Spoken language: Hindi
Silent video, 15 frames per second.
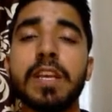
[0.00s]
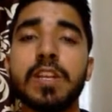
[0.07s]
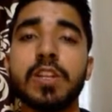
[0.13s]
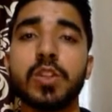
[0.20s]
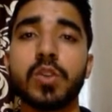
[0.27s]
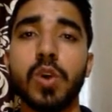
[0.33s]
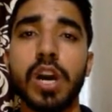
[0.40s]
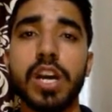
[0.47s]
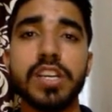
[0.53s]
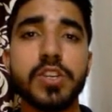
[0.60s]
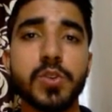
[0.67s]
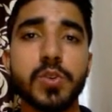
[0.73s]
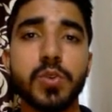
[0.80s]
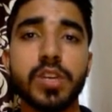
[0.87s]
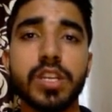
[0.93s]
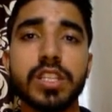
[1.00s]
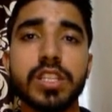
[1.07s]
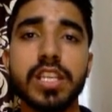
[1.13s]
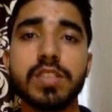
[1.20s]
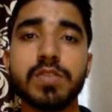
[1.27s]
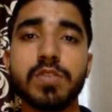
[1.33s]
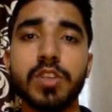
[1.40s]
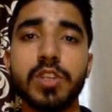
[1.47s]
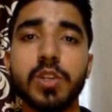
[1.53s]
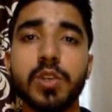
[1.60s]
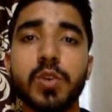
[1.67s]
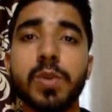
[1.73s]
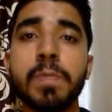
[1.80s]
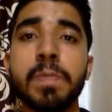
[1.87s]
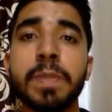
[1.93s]
तो आइए शुरू करते हैं इस वीडियो को
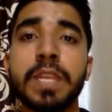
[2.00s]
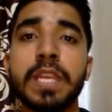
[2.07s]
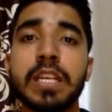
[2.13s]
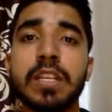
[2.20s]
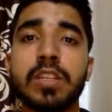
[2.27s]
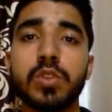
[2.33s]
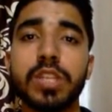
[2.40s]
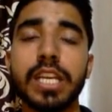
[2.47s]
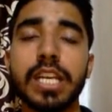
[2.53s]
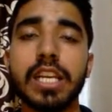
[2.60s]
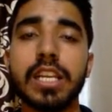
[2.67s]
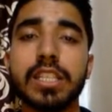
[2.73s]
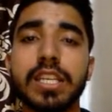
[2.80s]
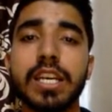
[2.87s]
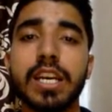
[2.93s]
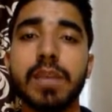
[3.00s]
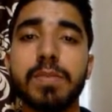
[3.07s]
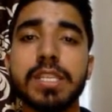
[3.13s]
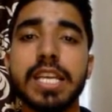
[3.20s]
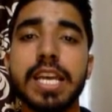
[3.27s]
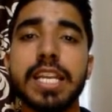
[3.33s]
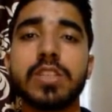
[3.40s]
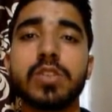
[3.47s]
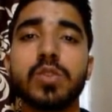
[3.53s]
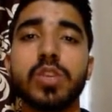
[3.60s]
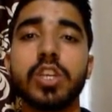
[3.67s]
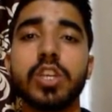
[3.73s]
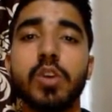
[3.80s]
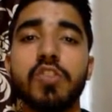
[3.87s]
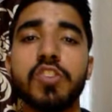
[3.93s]
तो देख लेते हैं अभी सैनिक स्कूल की
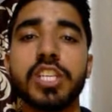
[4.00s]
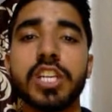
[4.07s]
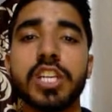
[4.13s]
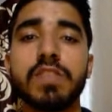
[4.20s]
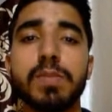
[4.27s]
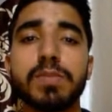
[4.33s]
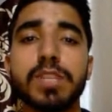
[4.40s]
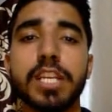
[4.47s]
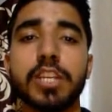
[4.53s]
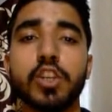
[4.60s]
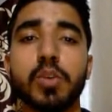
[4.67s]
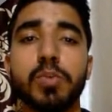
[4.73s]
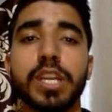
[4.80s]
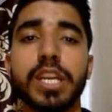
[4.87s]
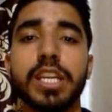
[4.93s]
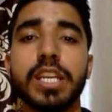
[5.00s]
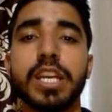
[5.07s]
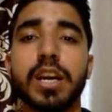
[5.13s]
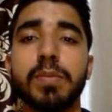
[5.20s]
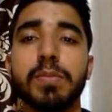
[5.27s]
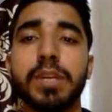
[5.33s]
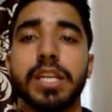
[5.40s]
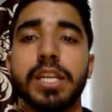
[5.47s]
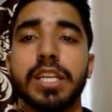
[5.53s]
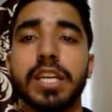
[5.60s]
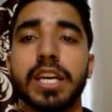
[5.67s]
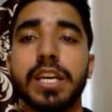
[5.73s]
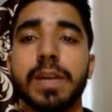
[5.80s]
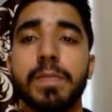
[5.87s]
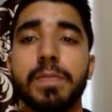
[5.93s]
ऑफिशियल वेबसाइट के ऊपर एक नया अपडेट आया
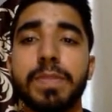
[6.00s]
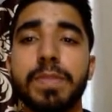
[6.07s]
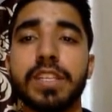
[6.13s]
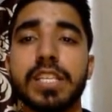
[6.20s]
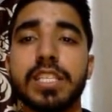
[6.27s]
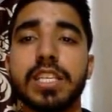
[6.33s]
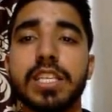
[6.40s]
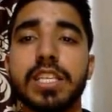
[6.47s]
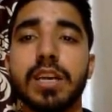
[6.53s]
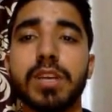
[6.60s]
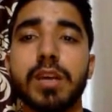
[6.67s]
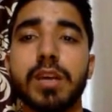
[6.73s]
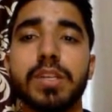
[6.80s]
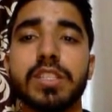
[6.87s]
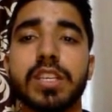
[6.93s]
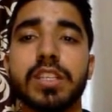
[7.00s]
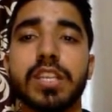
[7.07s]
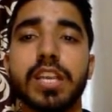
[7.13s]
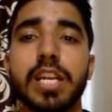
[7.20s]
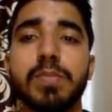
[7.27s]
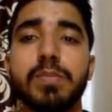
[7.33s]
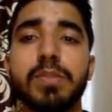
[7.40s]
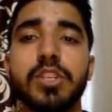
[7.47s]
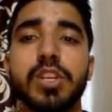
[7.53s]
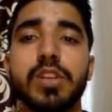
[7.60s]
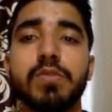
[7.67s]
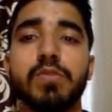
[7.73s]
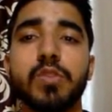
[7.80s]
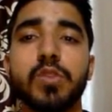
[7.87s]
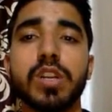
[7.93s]
है जैसे आप यहाँ पढ़ सकते हैं एडमिशन
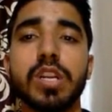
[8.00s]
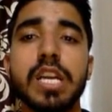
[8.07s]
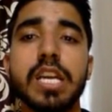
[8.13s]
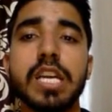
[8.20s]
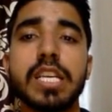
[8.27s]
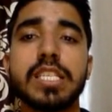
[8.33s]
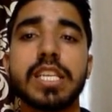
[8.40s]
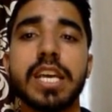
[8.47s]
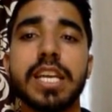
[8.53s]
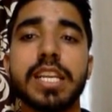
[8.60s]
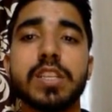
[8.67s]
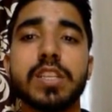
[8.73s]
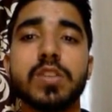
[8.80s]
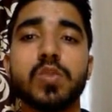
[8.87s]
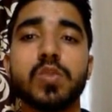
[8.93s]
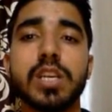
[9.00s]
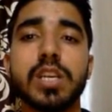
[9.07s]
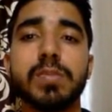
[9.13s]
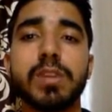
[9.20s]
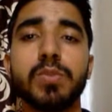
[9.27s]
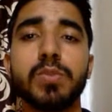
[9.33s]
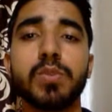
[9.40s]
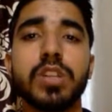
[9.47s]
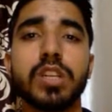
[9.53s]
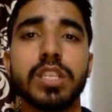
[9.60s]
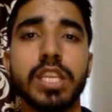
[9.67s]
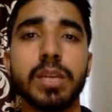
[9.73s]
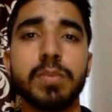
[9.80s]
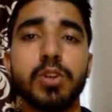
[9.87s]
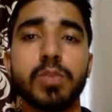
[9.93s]
फॉर सैनिक स्कूल संबलपुर ये
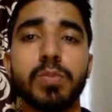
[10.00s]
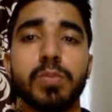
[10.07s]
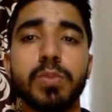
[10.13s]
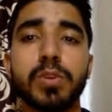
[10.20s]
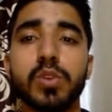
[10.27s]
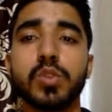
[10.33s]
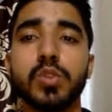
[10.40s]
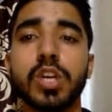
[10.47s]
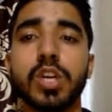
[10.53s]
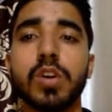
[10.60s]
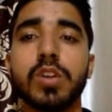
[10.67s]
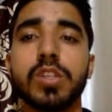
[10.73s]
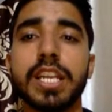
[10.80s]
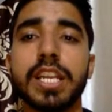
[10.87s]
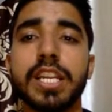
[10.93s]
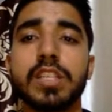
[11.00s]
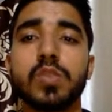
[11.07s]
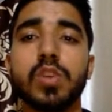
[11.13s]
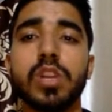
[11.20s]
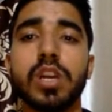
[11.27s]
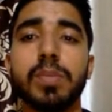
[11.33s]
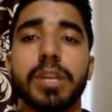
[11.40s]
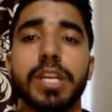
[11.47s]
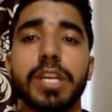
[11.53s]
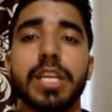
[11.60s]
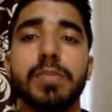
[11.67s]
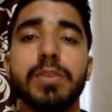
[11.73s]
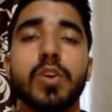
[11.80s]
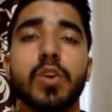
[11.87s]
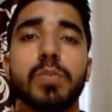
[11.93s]
भी ओपन हो चुका है और सैनिक स्कूल अमेठी भी
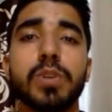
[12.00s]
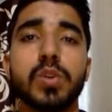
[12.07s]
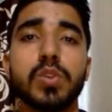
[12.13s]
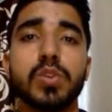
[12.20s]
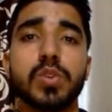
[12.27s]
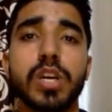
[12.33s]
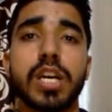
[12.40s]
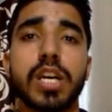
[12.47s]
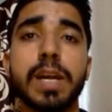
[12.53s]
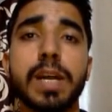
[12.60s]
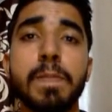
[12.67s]
ओपन हो चुका है